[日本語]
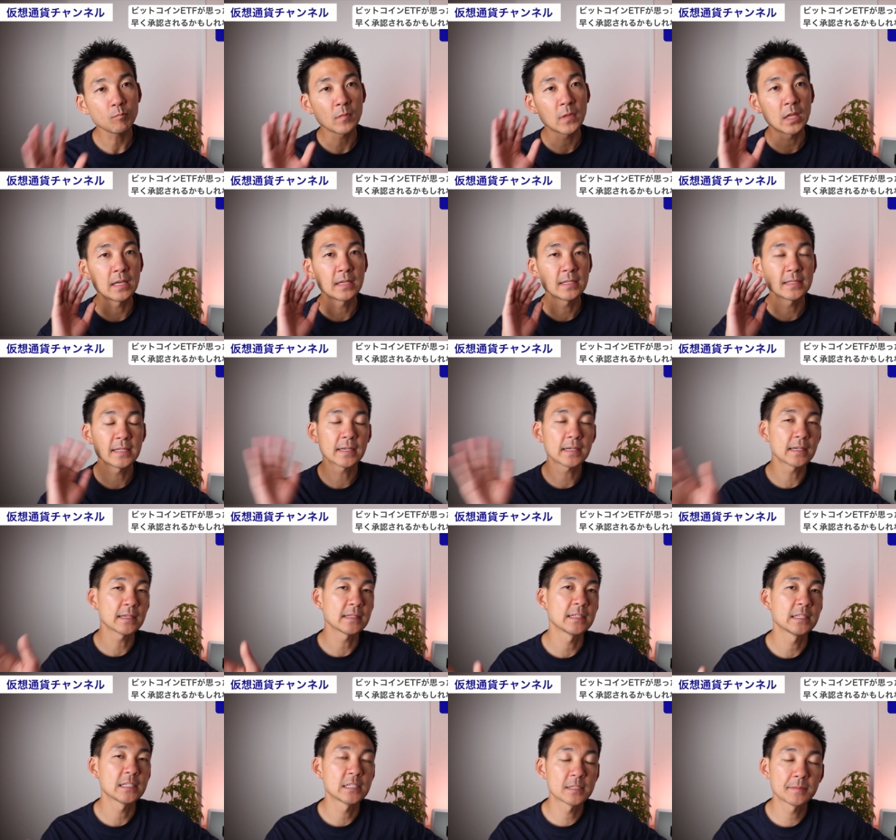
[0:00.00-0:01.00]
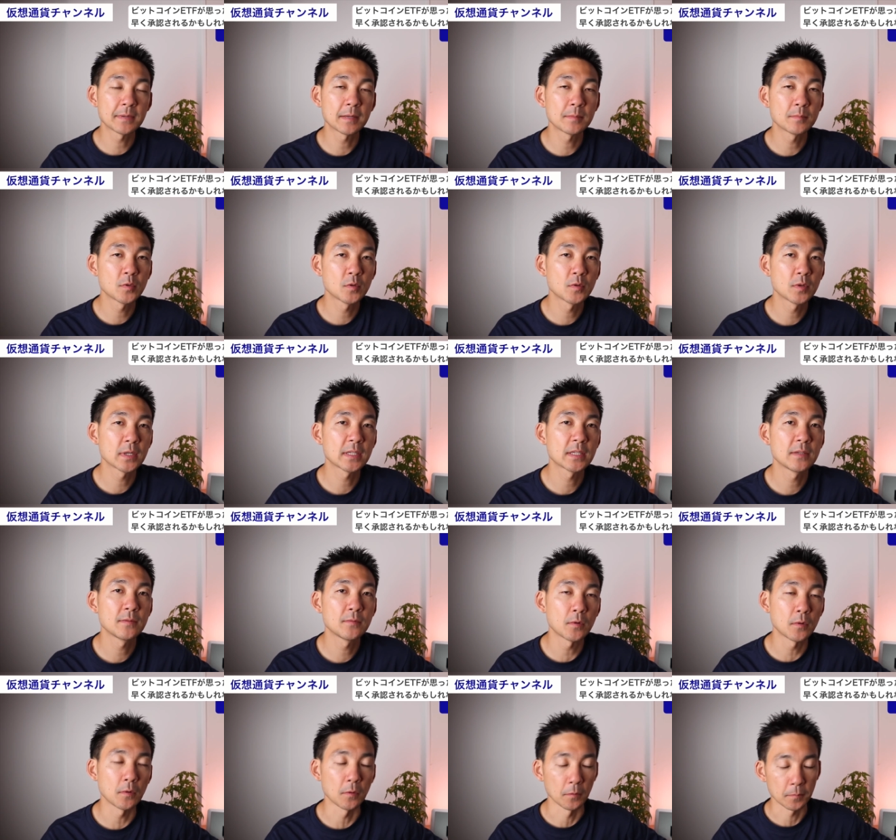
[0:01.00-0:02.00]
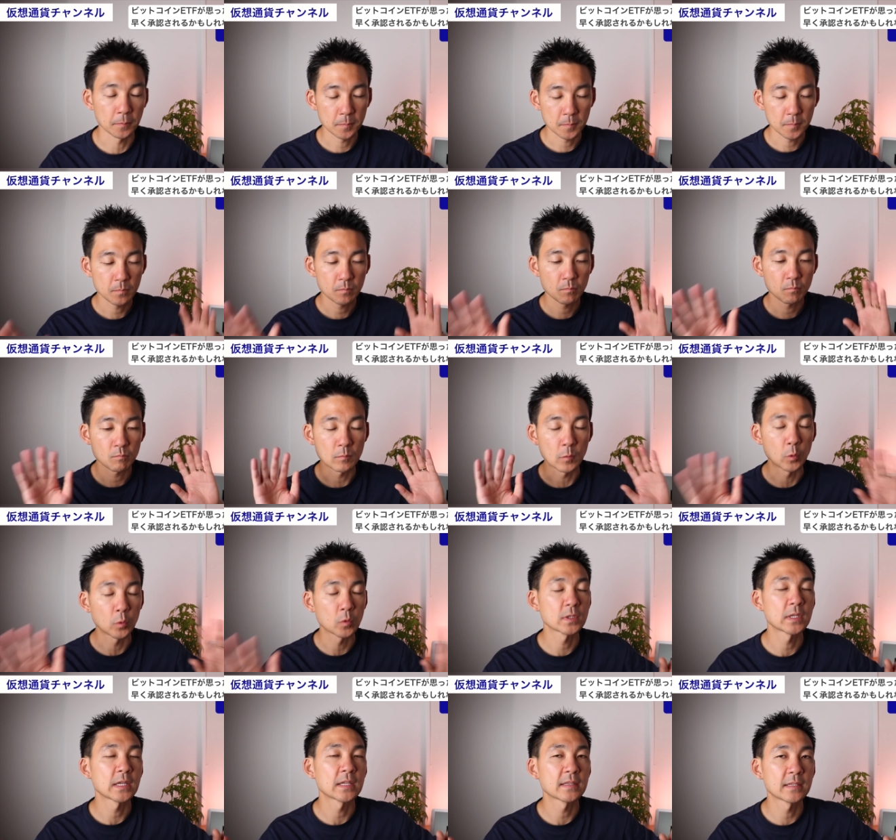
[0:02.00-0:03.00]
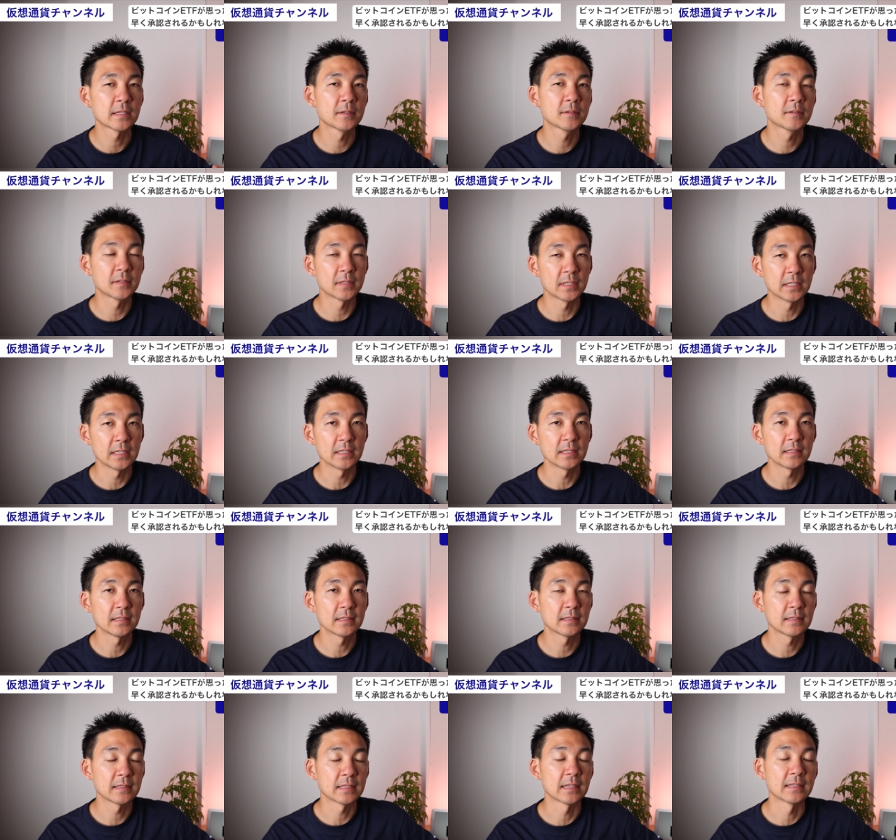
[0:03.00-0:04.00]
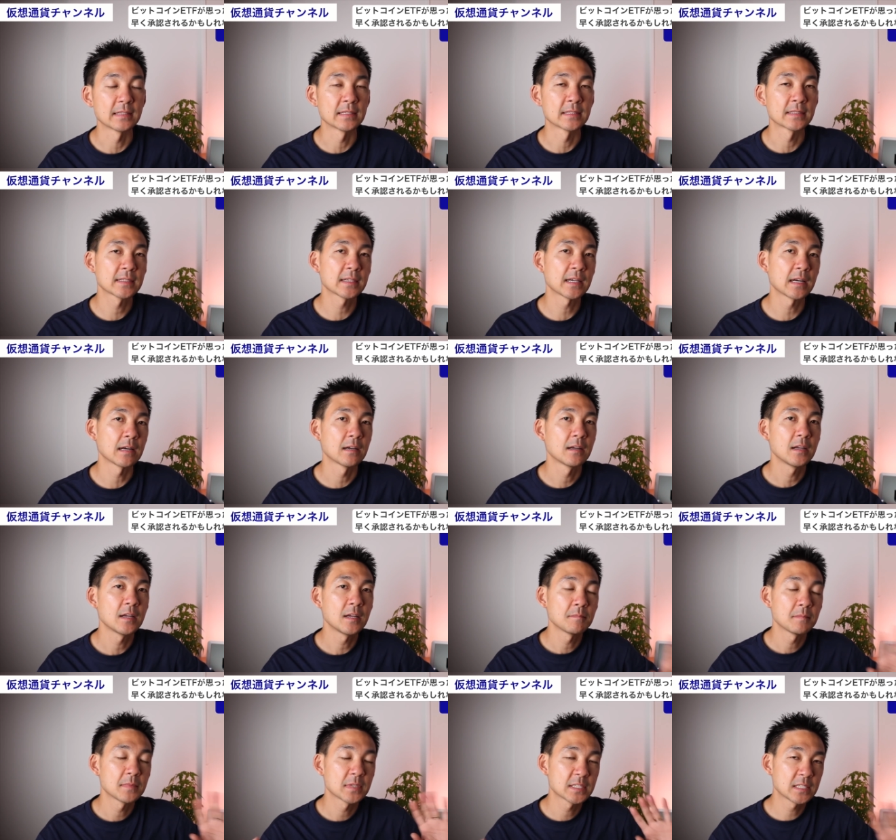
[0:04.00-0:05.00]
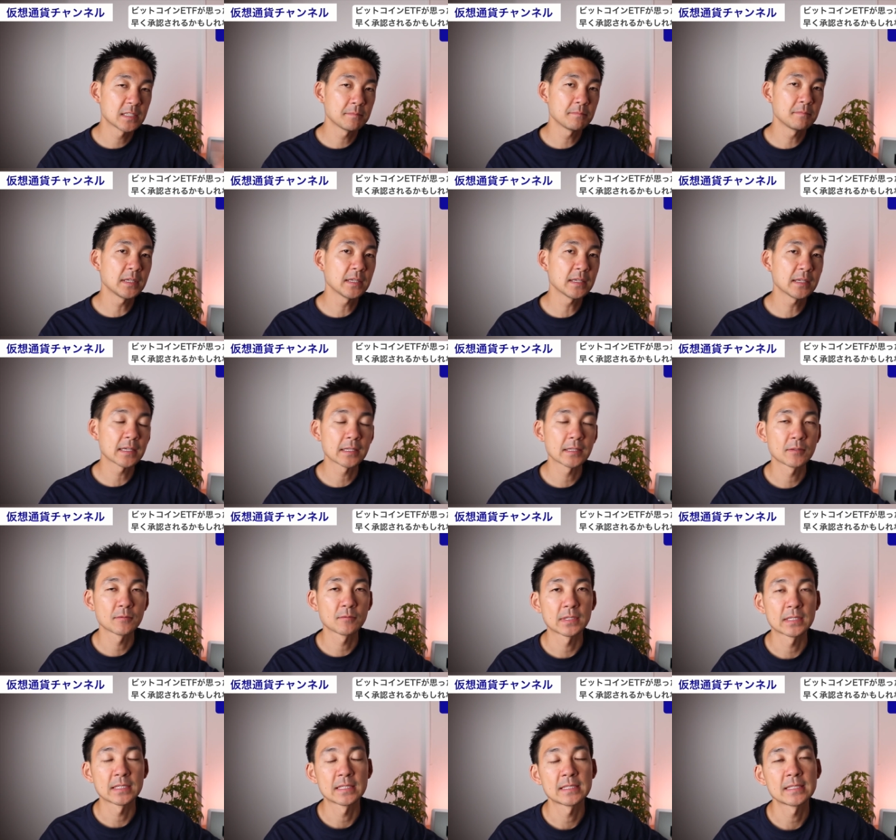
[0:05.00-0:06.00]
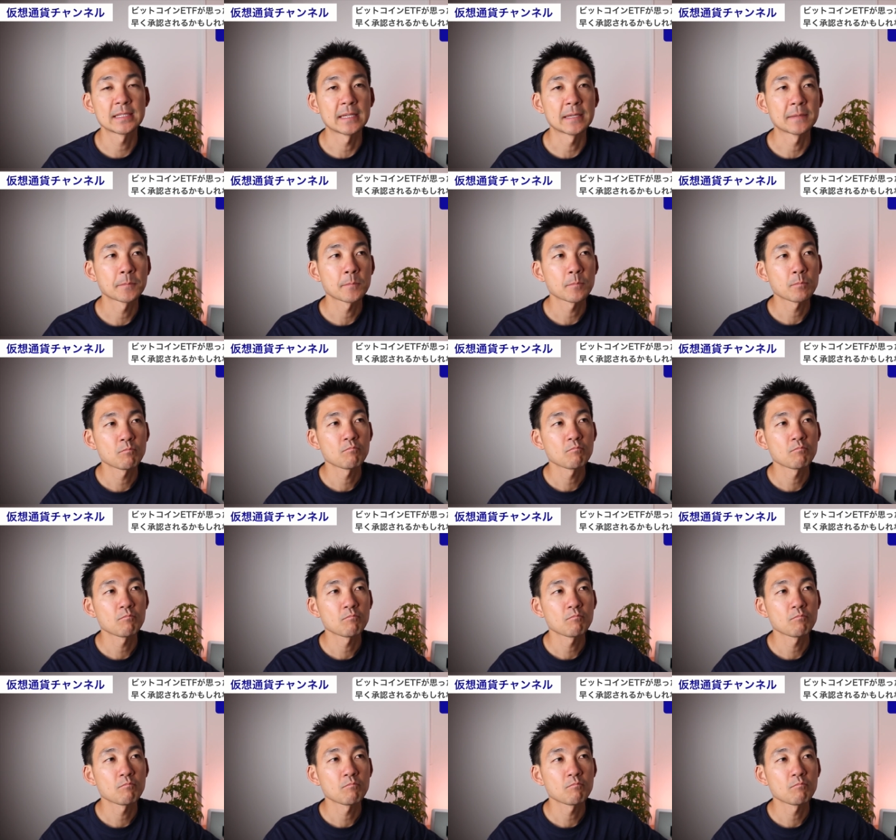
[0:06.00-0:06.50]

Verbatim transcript: 世界で一番貿易を行っている国なんですが、人民元はですね、